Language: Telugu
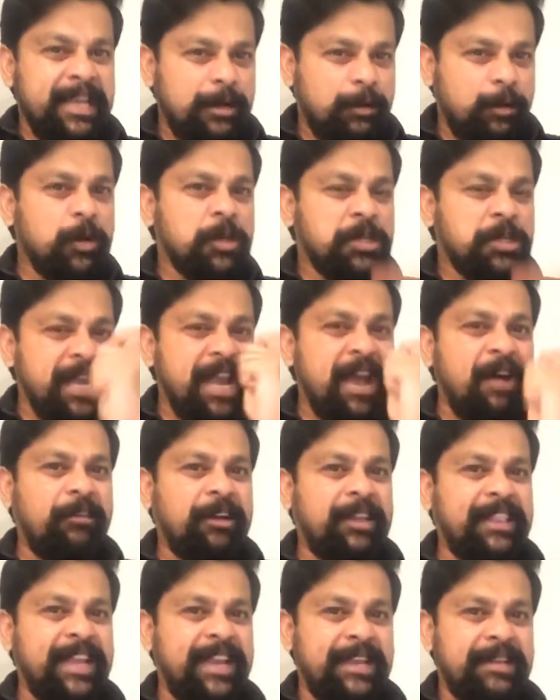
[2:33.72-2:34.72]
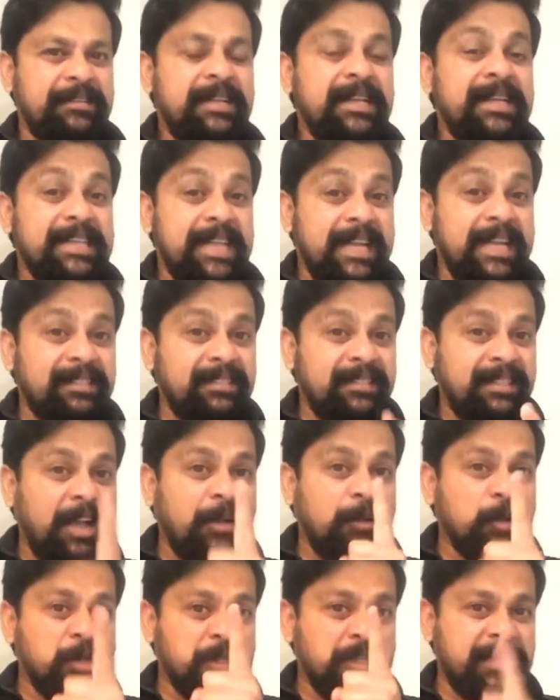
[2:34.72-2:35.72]
ఈ కృషి ఎవరిది ఎంత
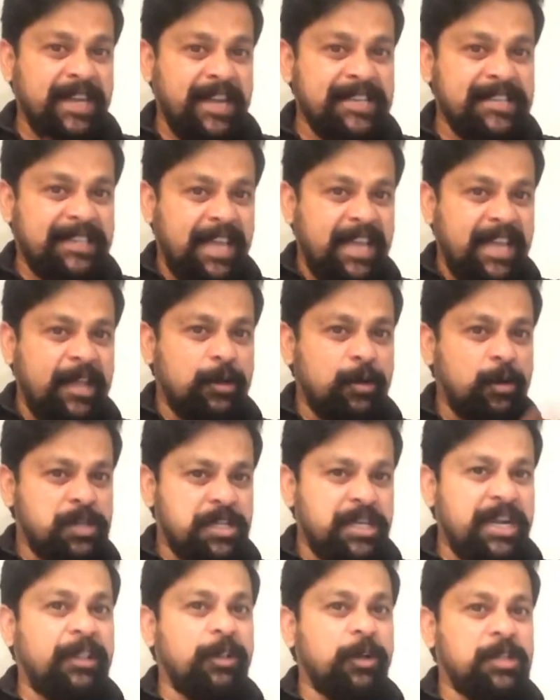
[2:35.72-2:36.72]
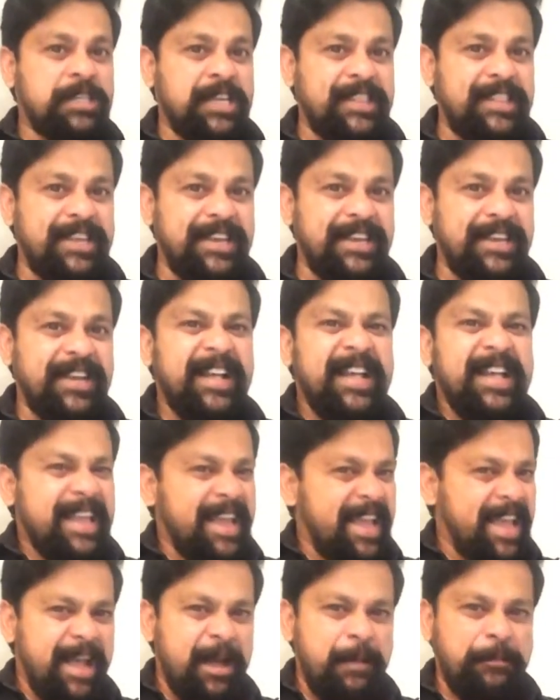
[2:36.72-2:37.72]
కృషి చేస్తే ఈ రోజున అది వచ్చింది
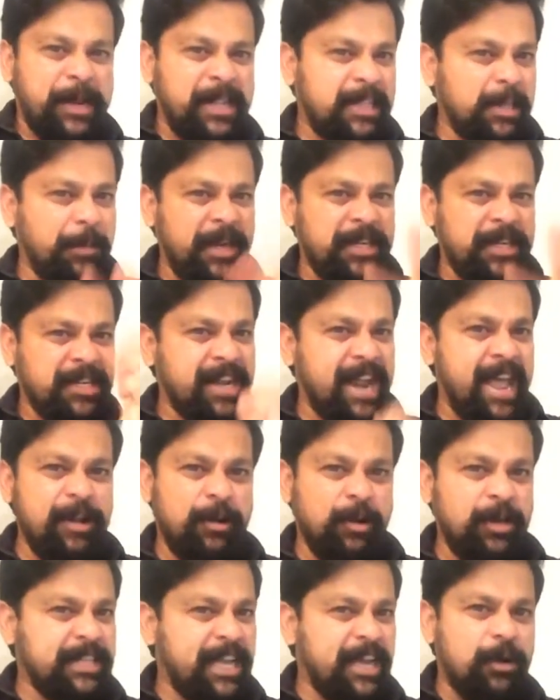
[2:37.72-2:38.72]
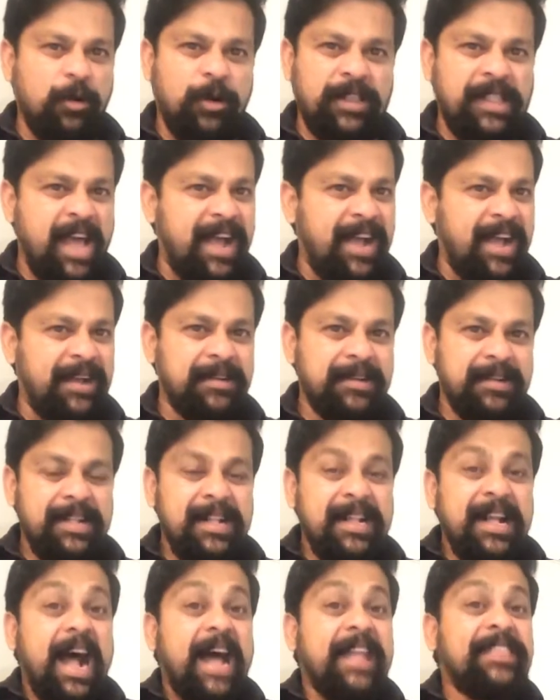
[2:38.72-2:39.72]
ఏ ప్రతిపక్ష నాయకులు చేయకూడదా
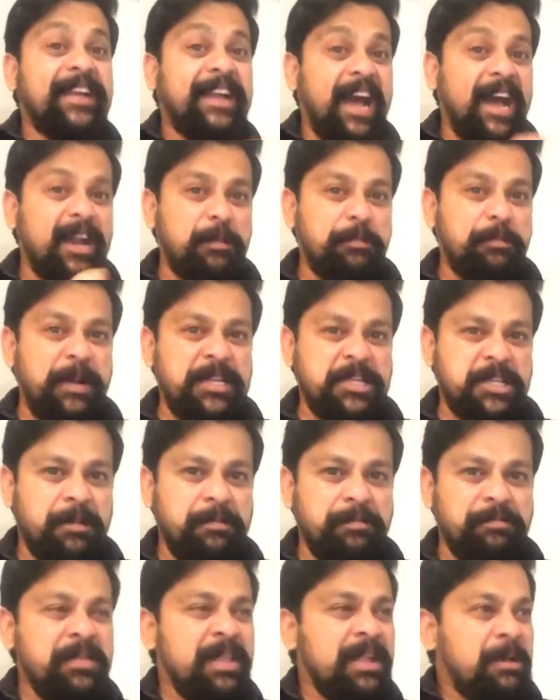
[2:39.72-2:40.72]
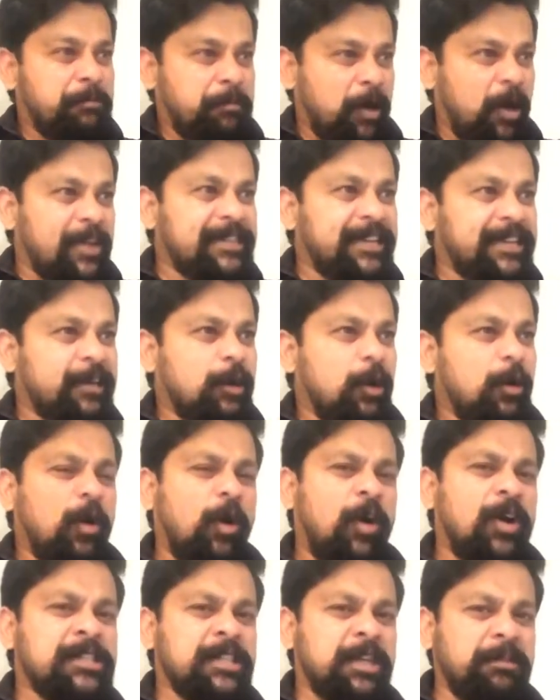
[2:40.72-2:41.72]
అధికార పక్షం ప్రాజెక్టుల
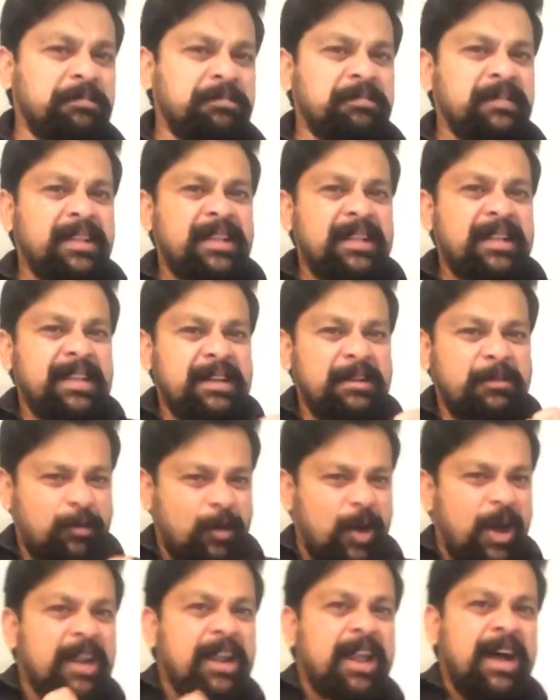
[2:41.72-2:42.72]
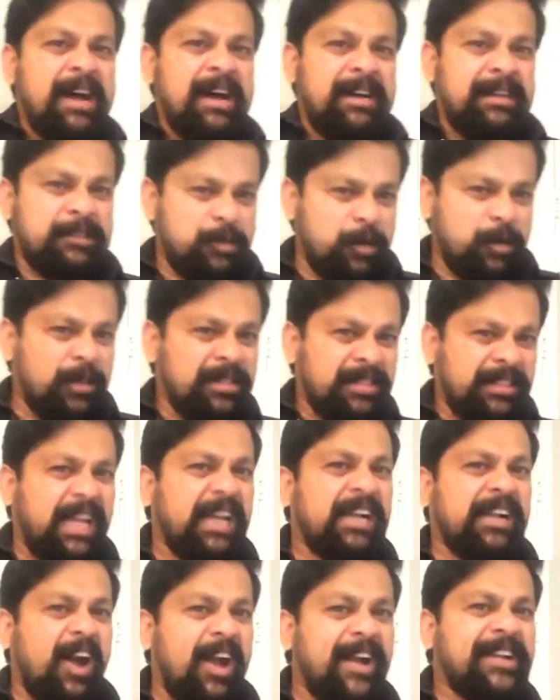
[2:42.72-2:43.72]
కోసం వాళ్ళ సొంత
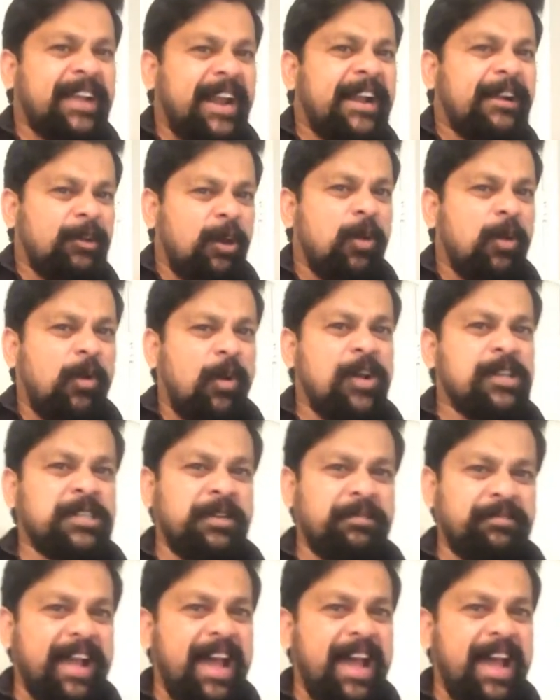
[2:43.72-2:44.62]
కాంట్రాక్టుల కోసం